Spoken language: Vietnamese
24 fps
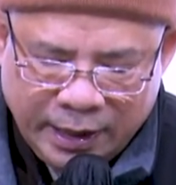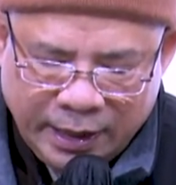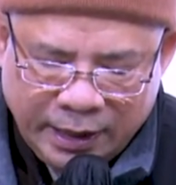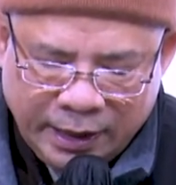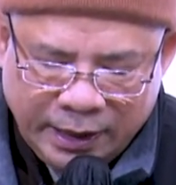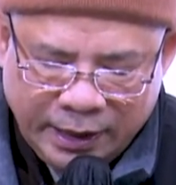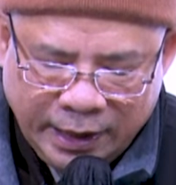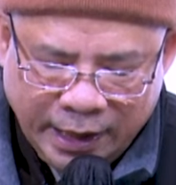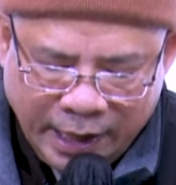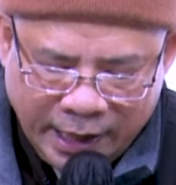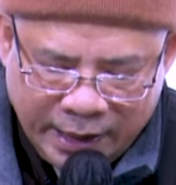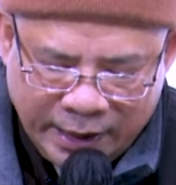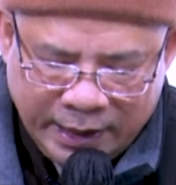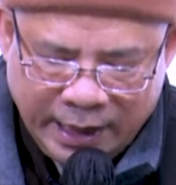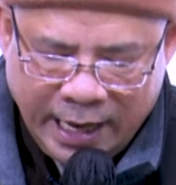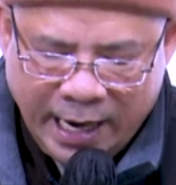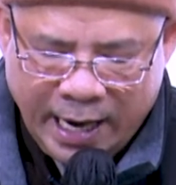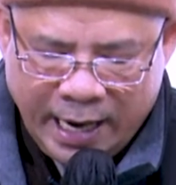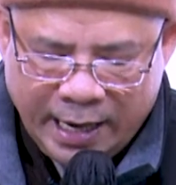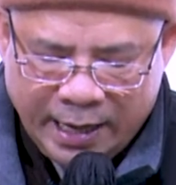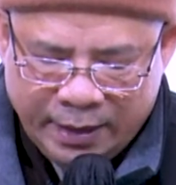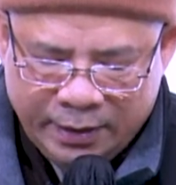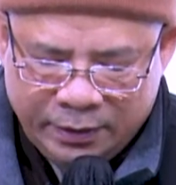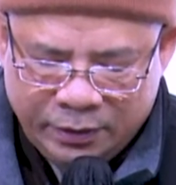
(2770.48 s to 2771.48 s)
nhân
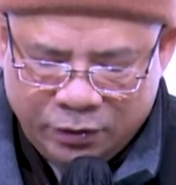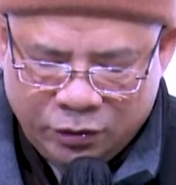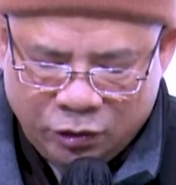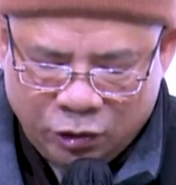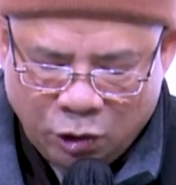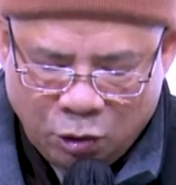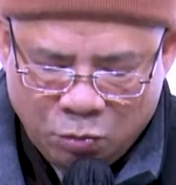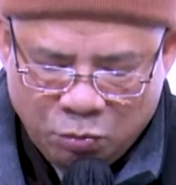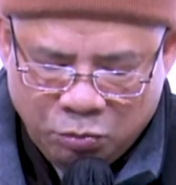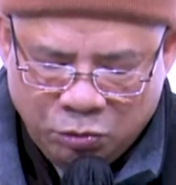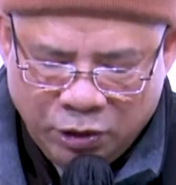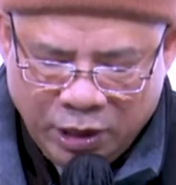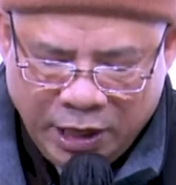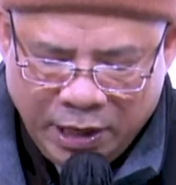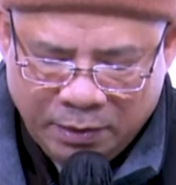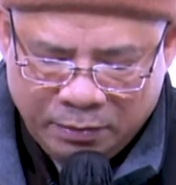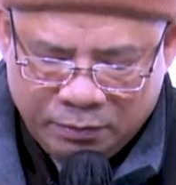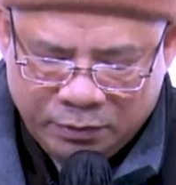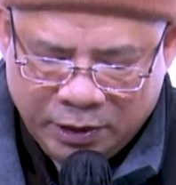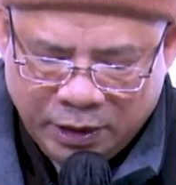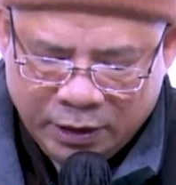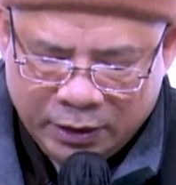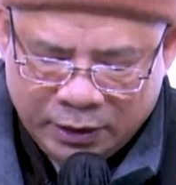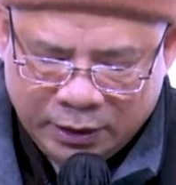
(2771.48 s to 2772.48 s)
dạ tùng
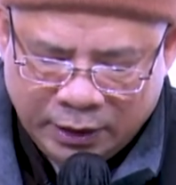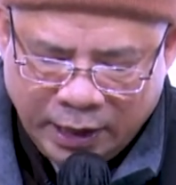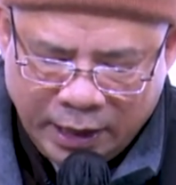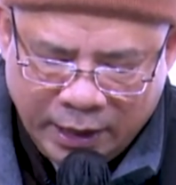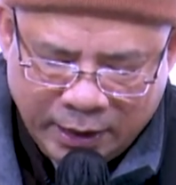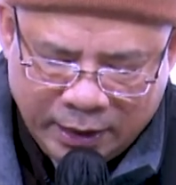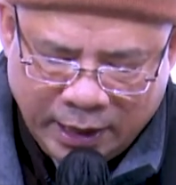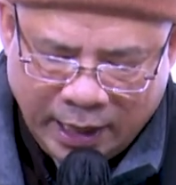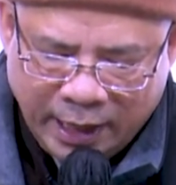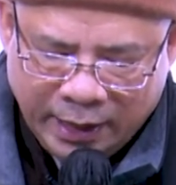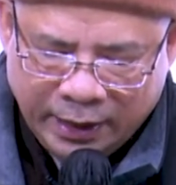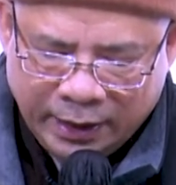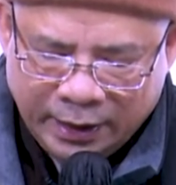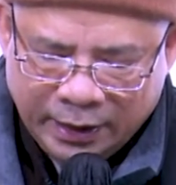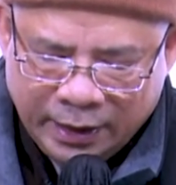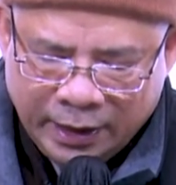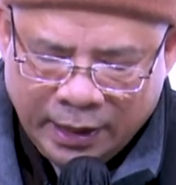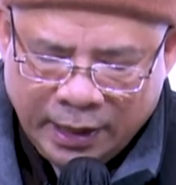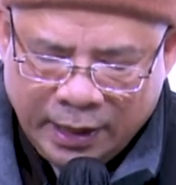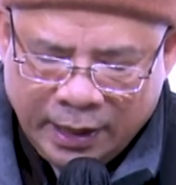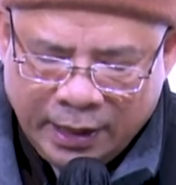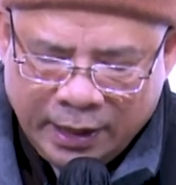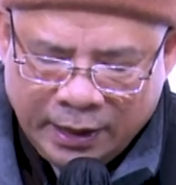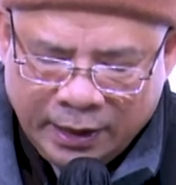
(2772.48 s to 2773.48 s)
niệm rất tinh thành,
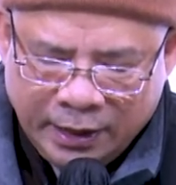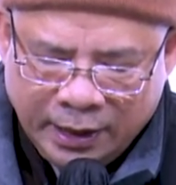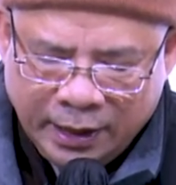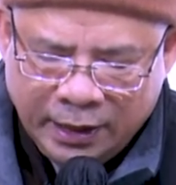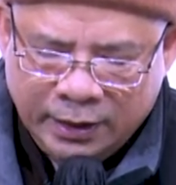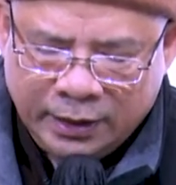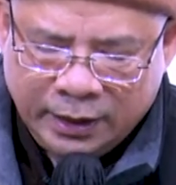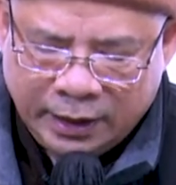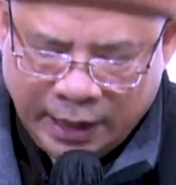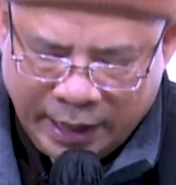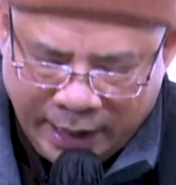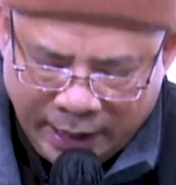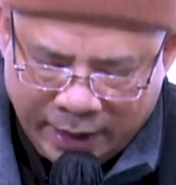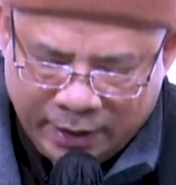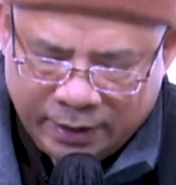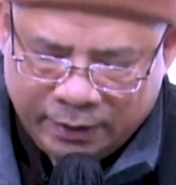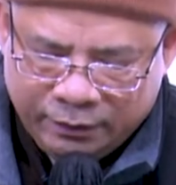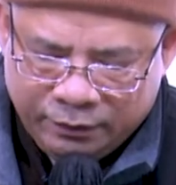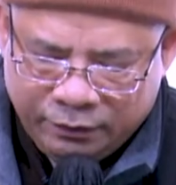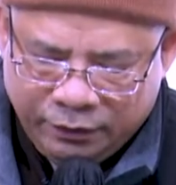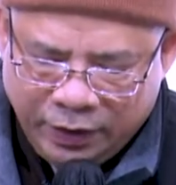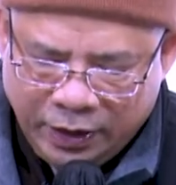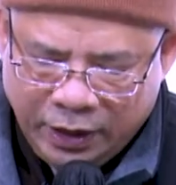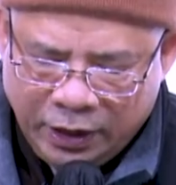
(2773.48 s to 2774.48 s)
nhưng tiếc
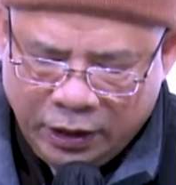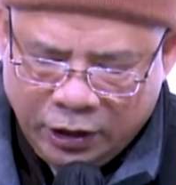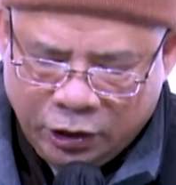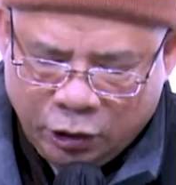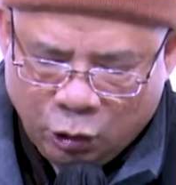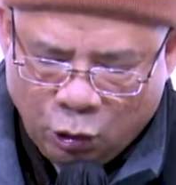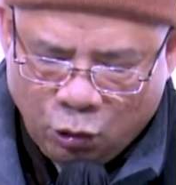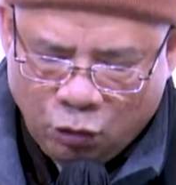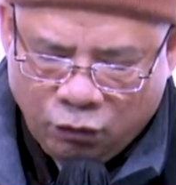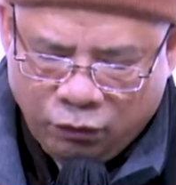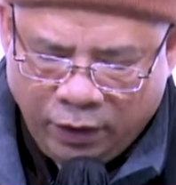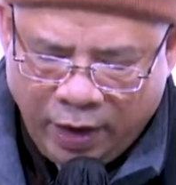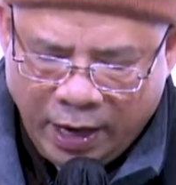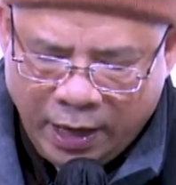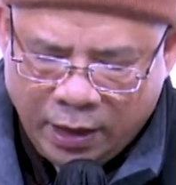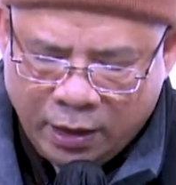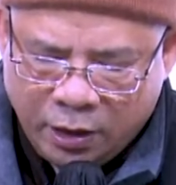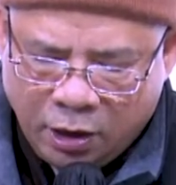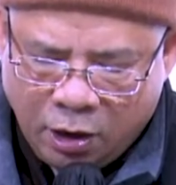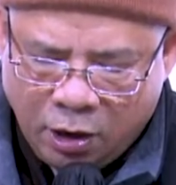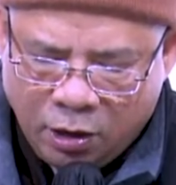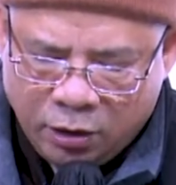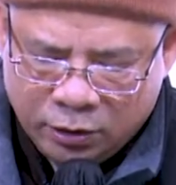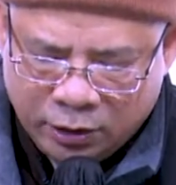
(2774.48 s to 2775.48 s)
vì chủ văn
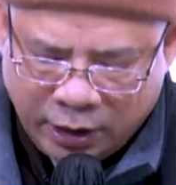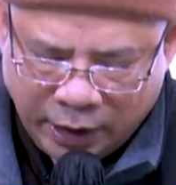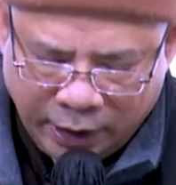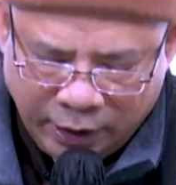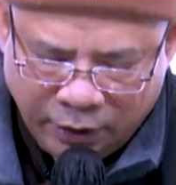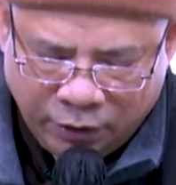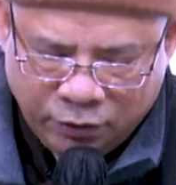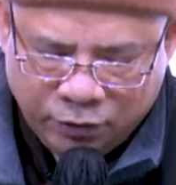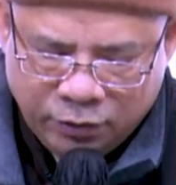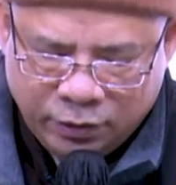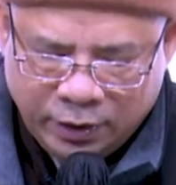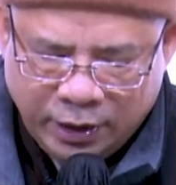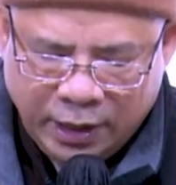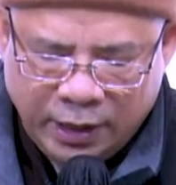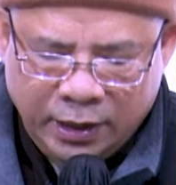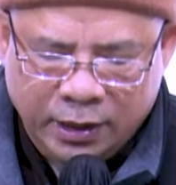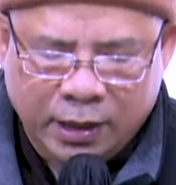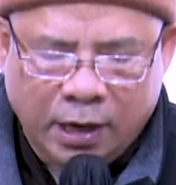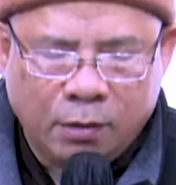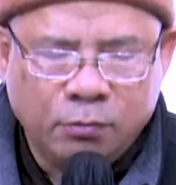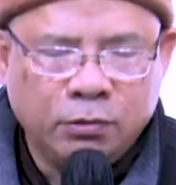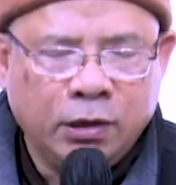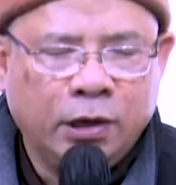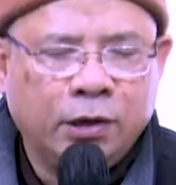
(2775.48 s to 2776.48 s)
còn thiếu nên
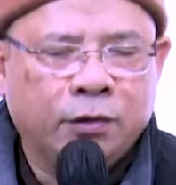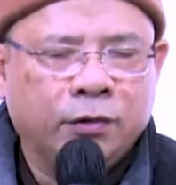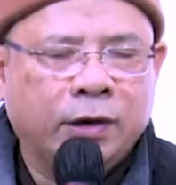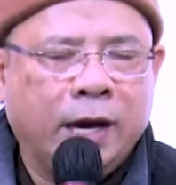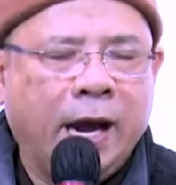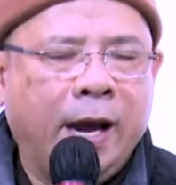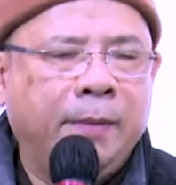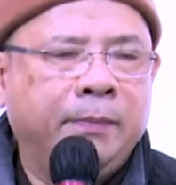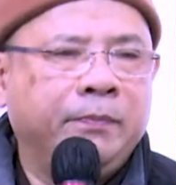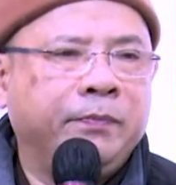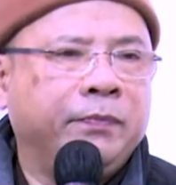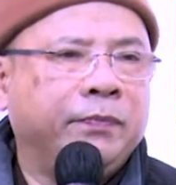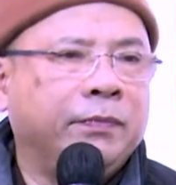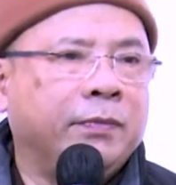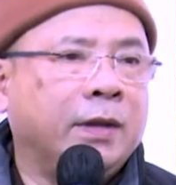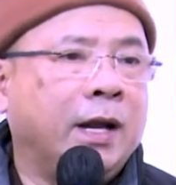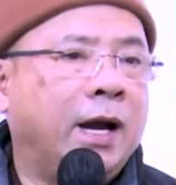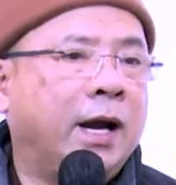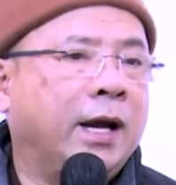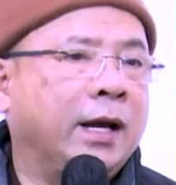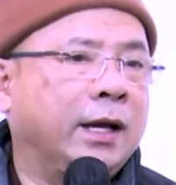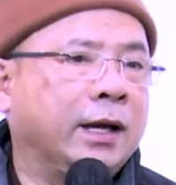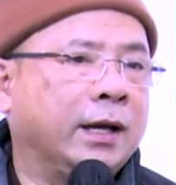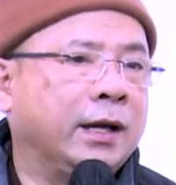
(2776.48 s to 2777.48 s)
công hiệu kém.
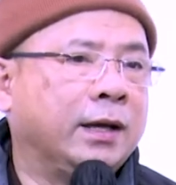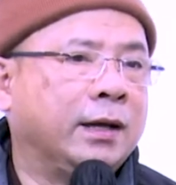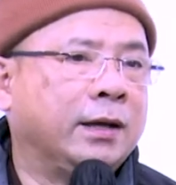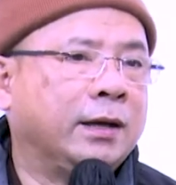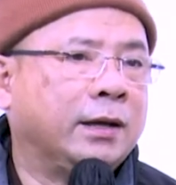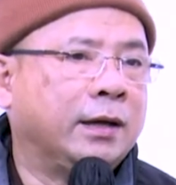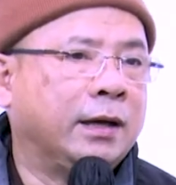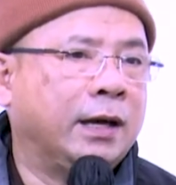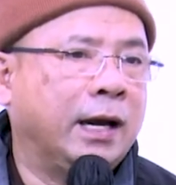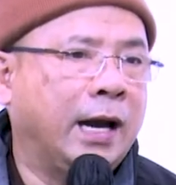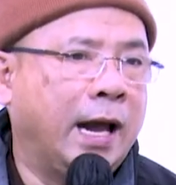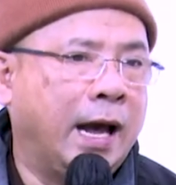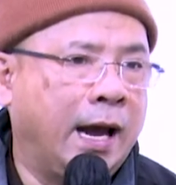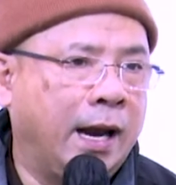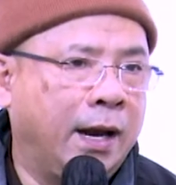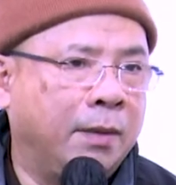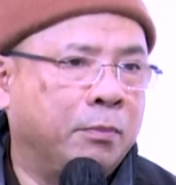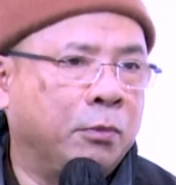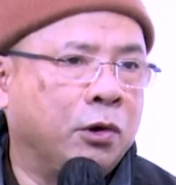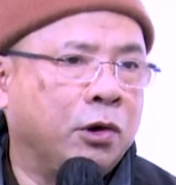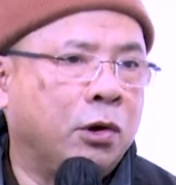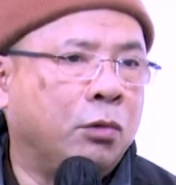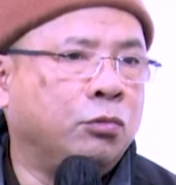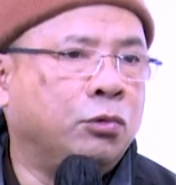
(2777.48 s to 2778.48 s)
Đây lại là
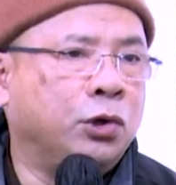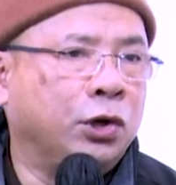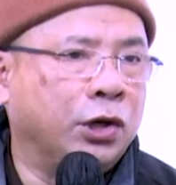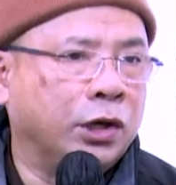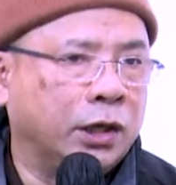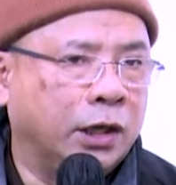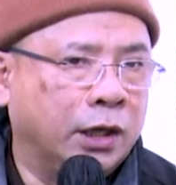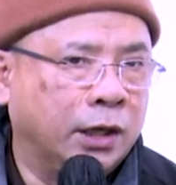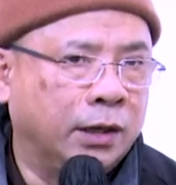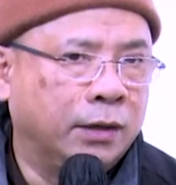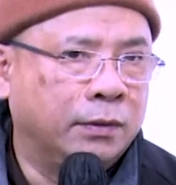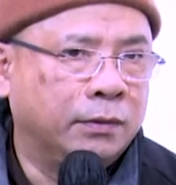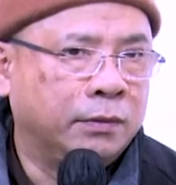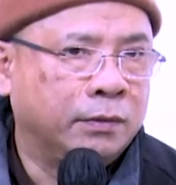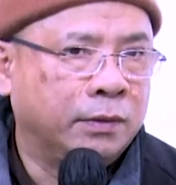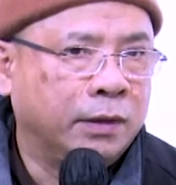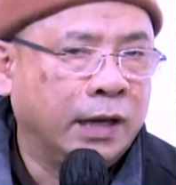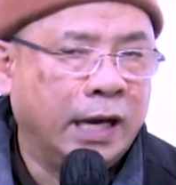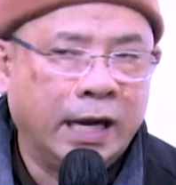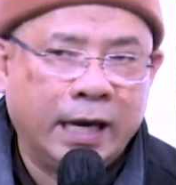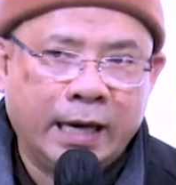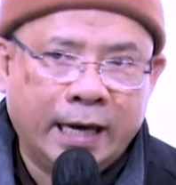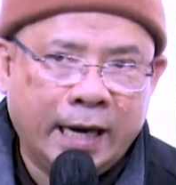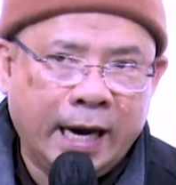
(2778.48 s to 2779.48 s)
một câu chuyện nữa
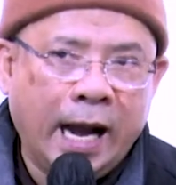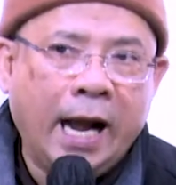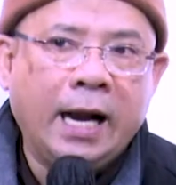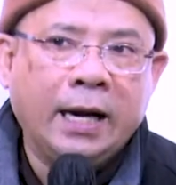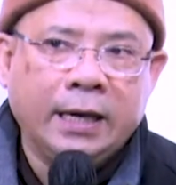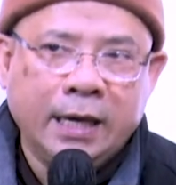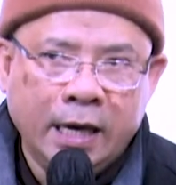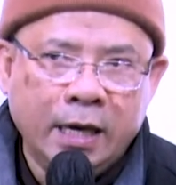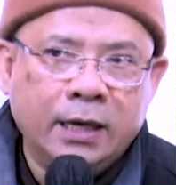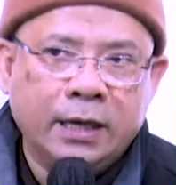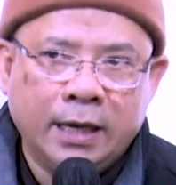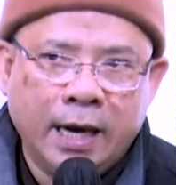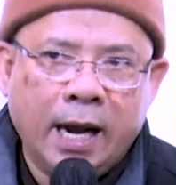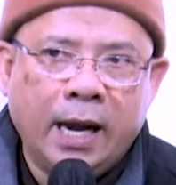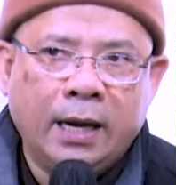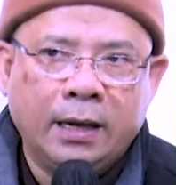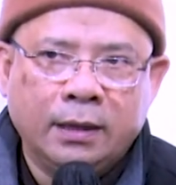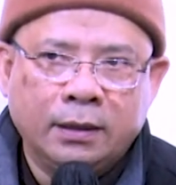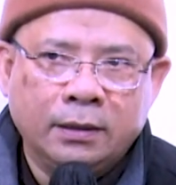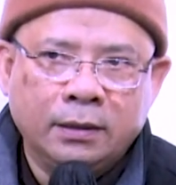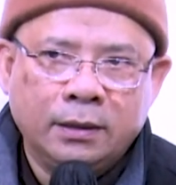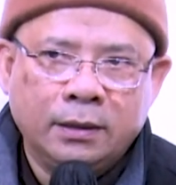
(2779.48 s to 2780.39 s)
để khẳng định rằng